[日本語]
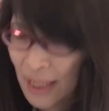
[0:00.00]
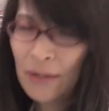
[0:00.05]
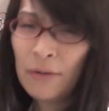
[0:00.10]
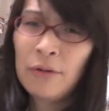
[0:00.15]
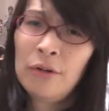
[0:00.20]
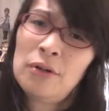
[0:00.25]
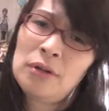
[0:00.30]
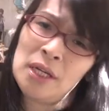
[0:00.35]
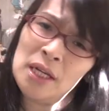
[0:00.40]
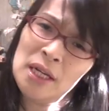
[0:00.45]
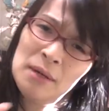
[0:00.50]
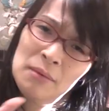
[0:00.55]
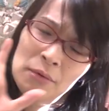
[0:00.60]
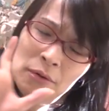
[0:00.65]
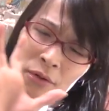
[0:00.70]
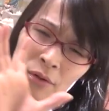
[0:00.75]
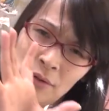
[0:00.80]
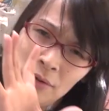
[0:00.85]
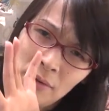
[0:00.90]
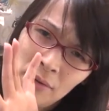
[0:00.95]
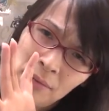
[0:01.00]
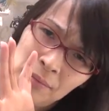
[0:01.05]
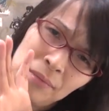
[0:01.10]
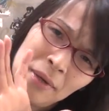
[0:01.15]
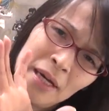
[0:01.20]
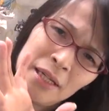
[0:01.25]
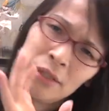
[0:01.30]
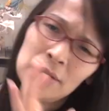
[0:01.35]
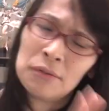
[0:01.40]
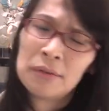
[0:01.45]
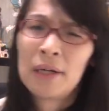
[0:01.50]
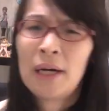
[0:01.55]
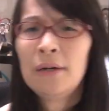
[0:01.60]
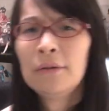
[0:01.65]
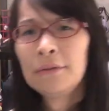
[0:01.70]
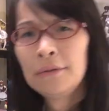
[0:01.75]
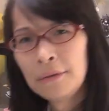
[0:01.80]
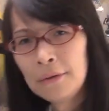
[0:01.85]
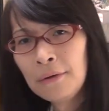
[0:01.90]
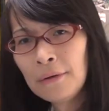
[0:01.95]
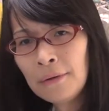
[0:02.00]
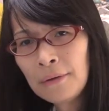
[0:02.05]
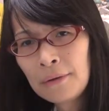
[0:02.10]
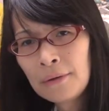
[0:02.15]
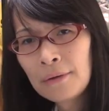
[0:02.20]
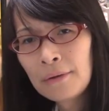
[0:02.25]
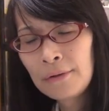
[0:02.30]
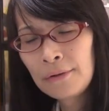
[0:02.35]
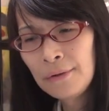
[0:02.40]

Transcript: フルキーボードバージョンを買うと